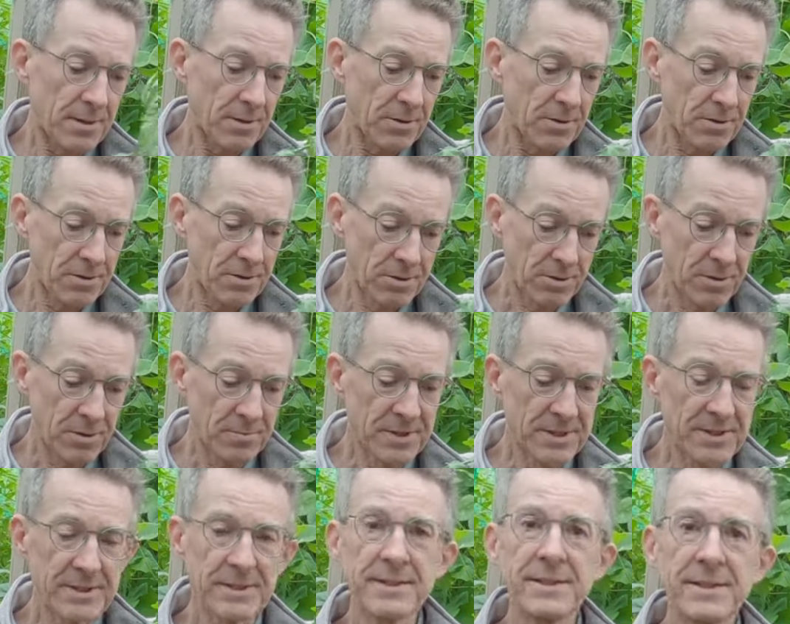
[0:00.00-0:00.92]
comme
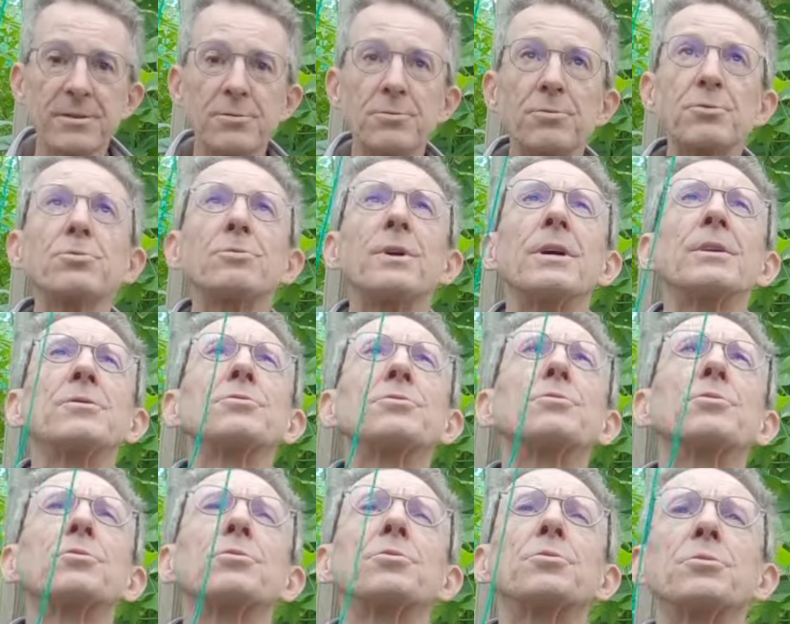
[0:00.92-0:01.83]
ici, ou soit
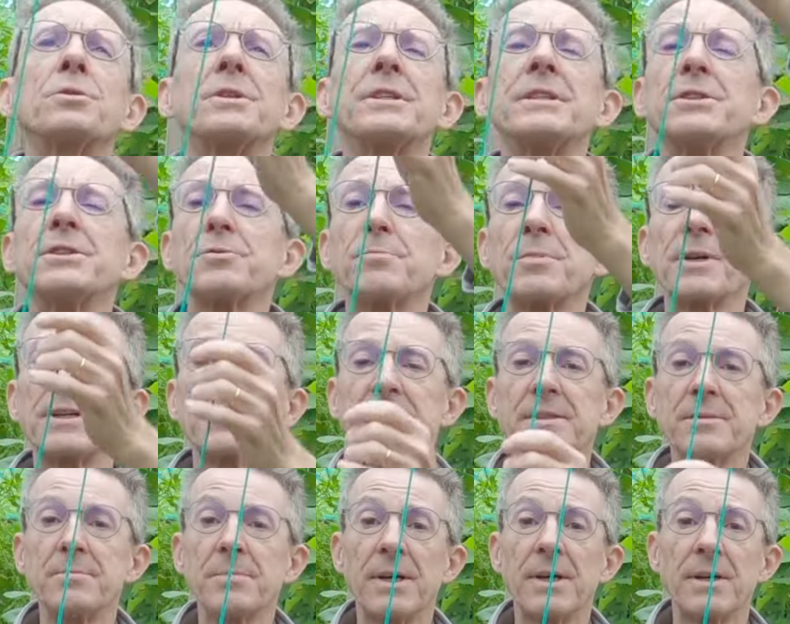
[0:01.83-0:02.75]
sur deux tiges
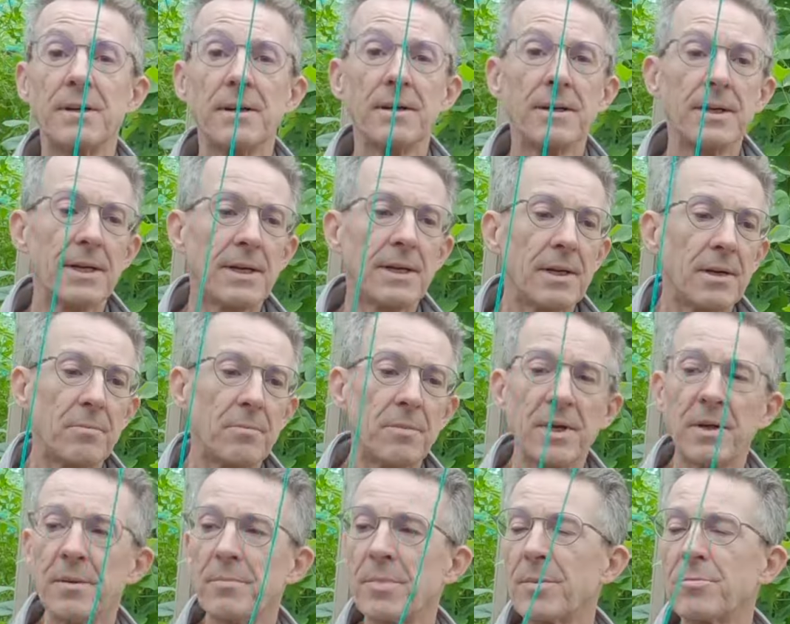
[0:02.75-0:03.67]
principales.
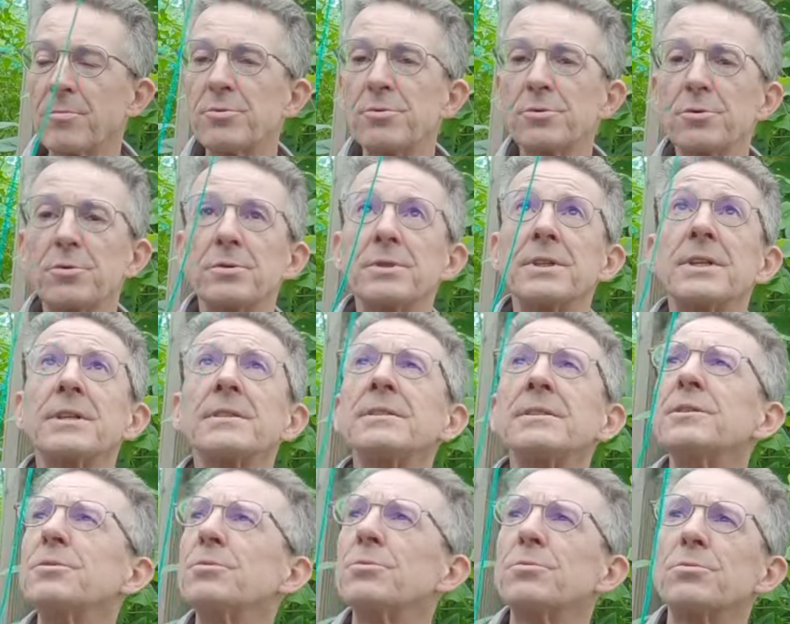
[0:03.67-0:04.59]
Mais pas plus que ça,
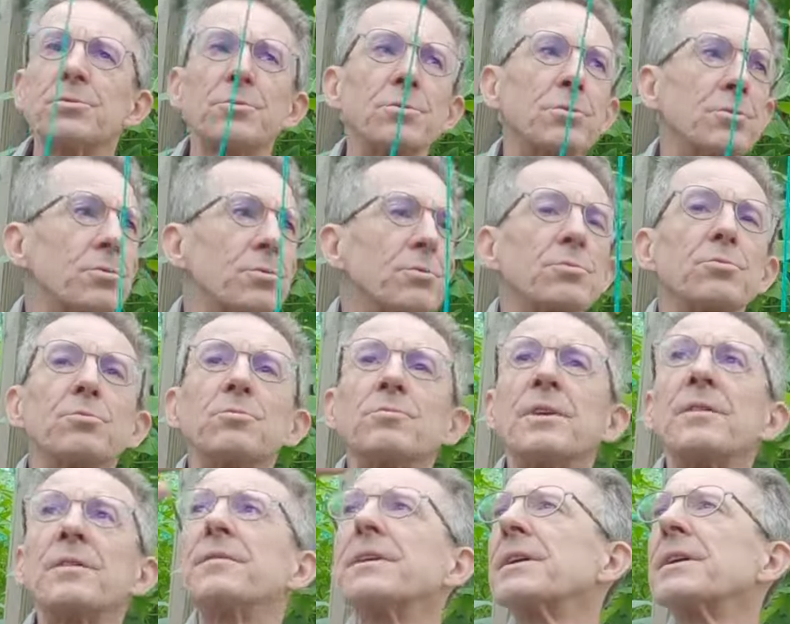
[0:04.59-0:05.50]
sinon on se
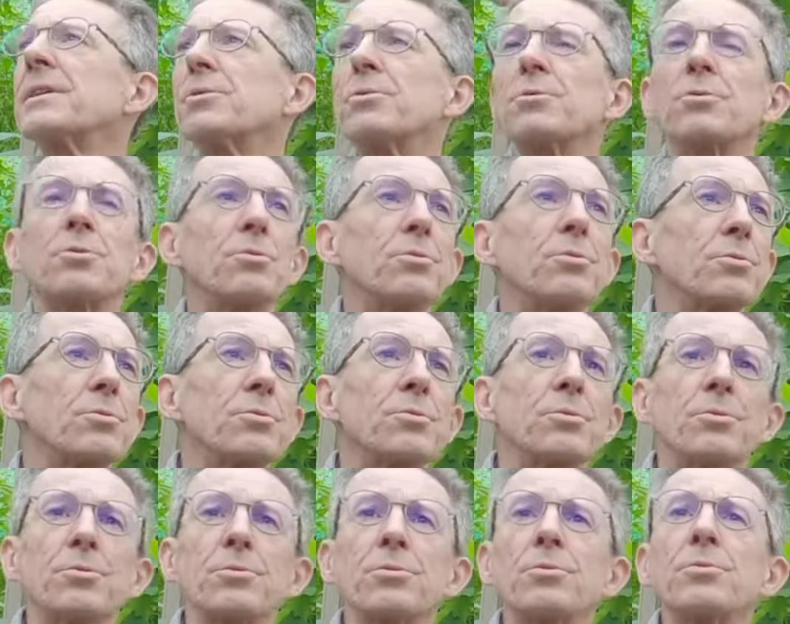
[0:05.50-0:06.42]
retrouve avec euh, trop
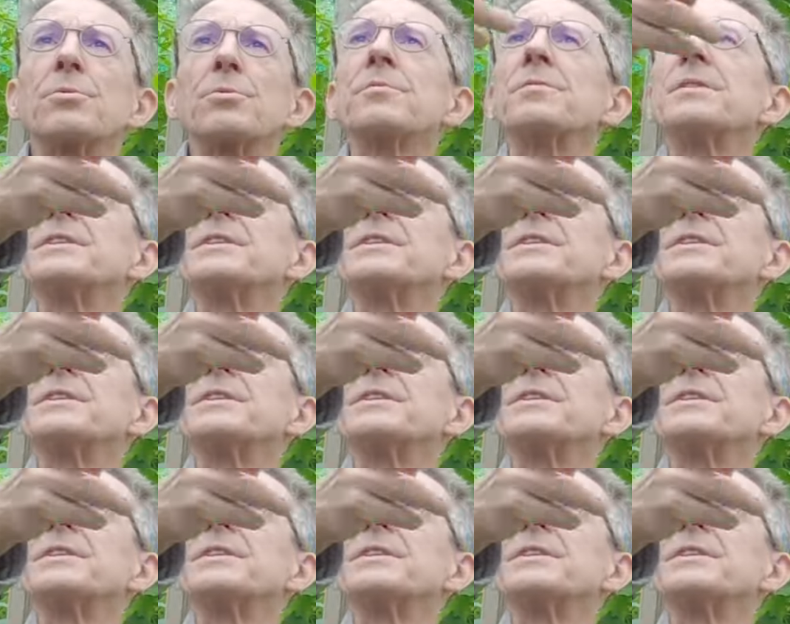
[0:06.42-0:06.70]
de, trop de